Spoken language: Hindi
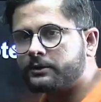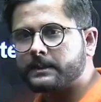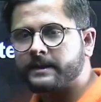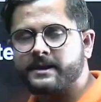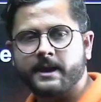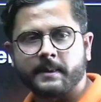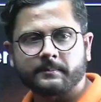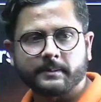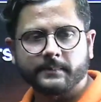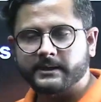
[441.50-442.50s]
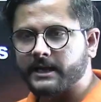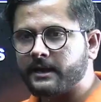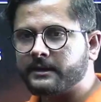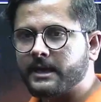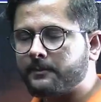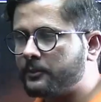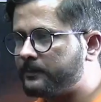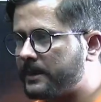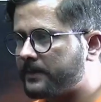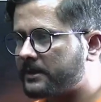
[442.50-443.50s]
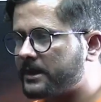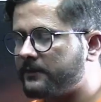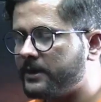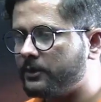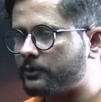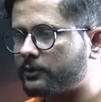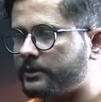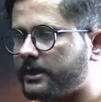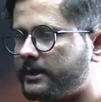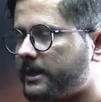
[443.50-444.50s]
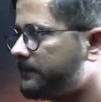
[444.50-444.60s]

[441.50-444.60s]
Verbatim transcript: हमारे चैनल पर मिल जाएंगी आप उन पेपर्स की वीडियोस को देखिए